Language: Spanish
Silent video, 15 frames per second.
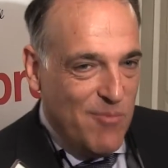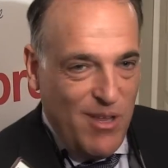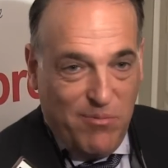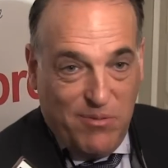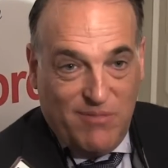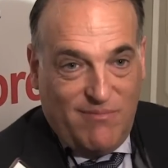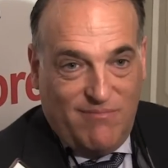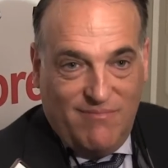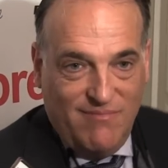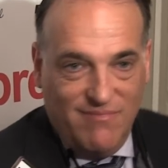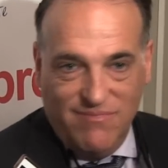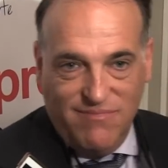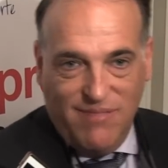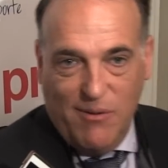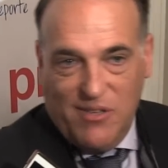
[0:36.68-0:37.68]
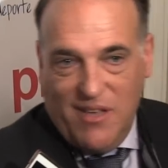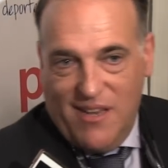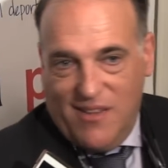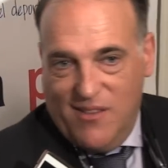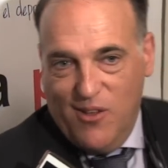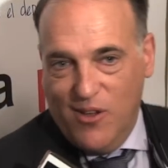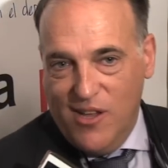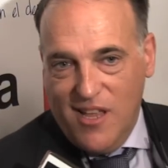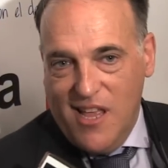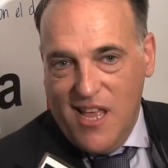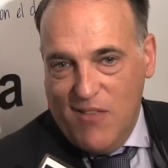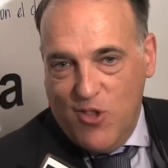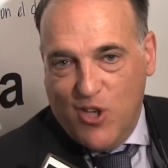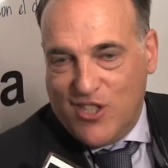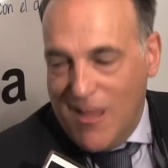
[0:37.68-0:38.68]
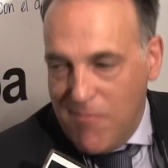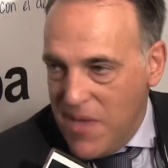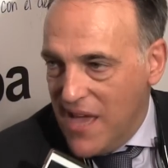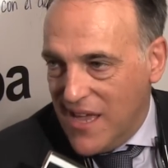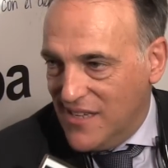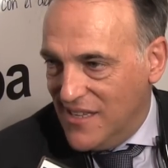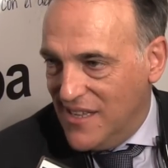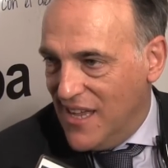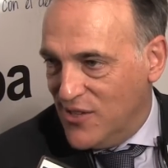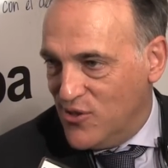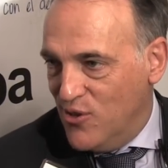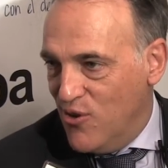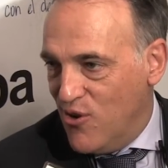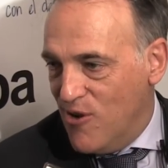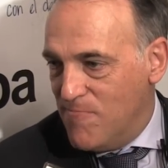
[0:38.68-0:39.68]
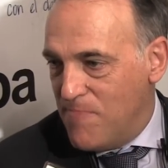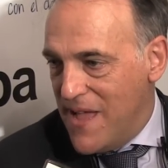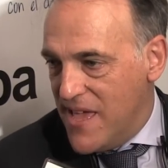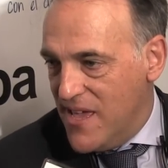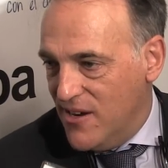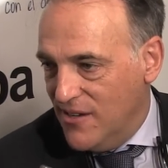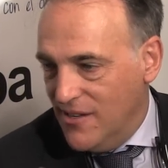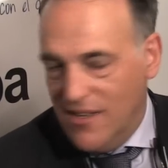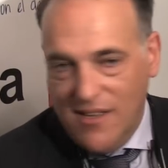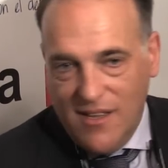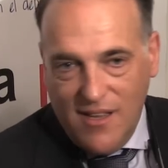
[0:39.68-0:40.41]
bueno, pues vamos a ver, no, no es tan bien que se diga eso de un compañero,